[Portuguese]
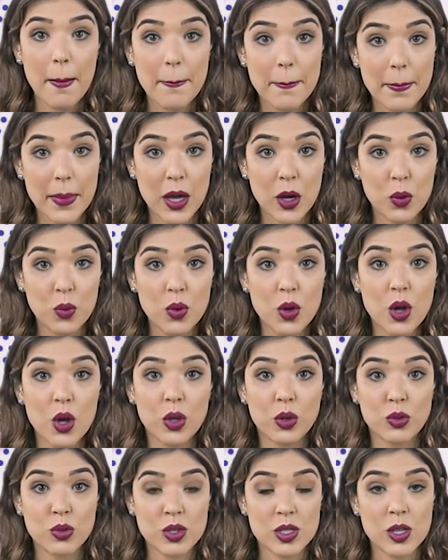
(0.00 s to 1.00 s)
meu,
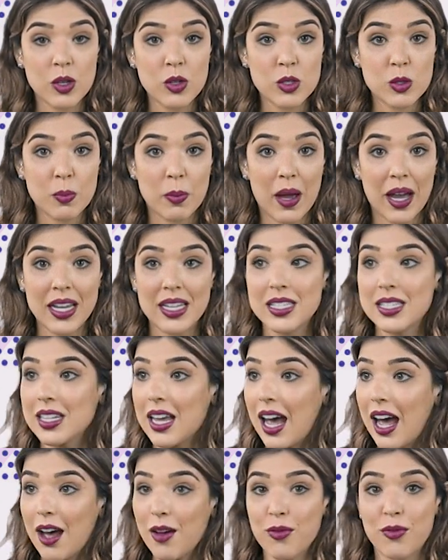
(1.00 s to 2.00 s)
dos seus pais,
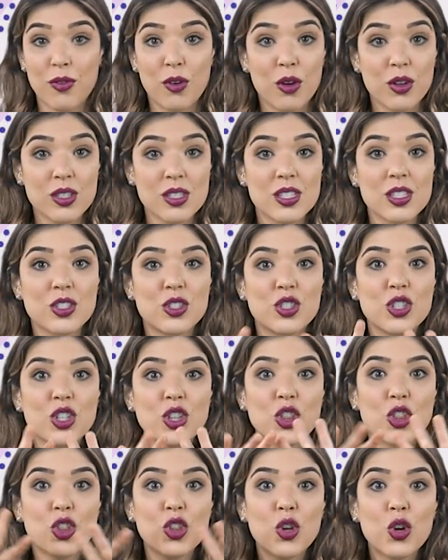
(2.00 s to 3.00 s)
avós, de
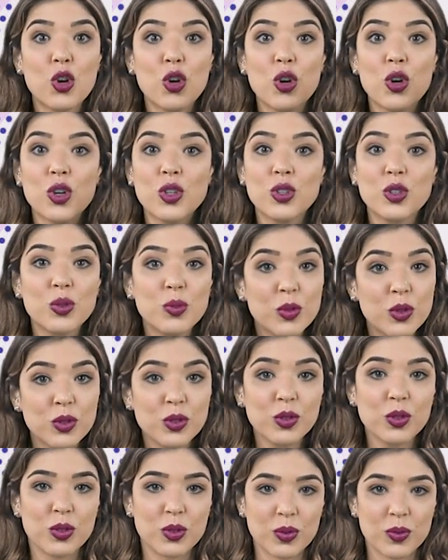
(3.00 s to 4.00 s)
todo
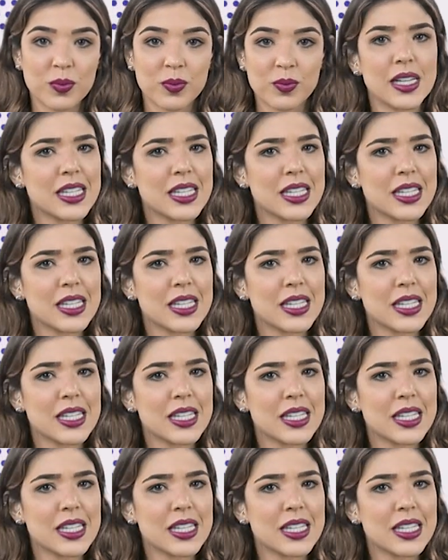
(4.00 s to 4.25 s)
mundo.